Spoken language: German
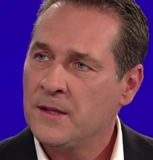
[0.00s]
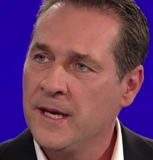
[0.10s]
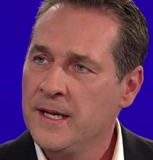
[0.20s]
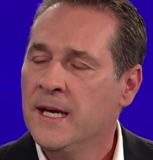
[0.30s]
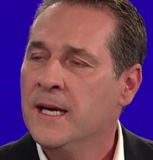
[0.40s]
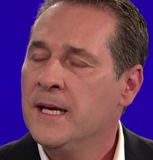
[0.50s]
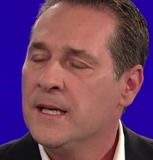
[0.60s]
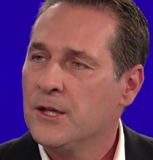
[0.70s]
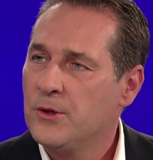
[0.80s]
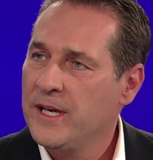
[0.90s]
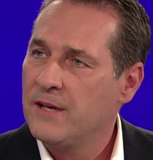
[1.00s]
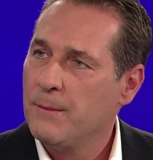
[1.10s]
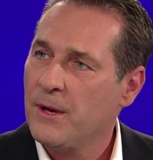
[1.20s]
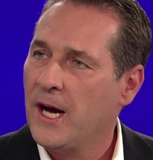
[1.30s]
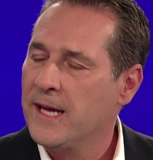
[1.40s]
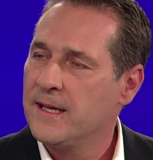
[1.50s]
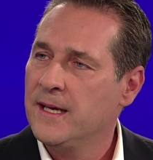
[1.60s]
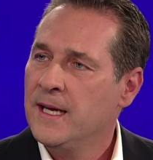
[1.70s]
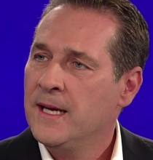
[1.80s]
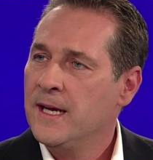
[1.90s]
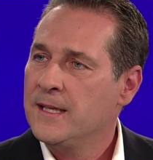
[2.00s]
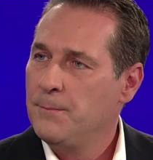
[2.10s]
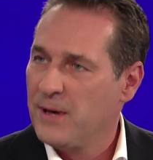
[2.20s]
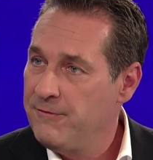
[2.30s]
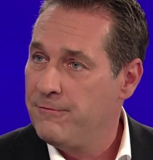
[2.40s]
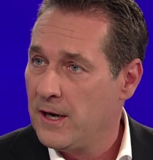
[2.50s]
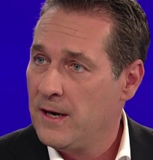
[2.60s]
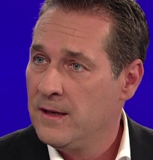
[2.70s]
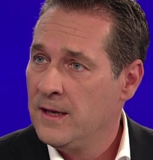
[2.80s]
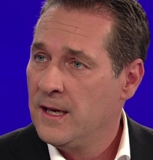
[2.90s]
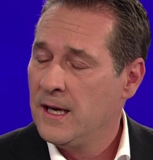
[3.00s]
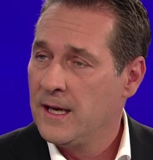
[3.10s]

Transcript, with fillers: Denn natürlich, wenn man heute äh, die Briefwahl äh,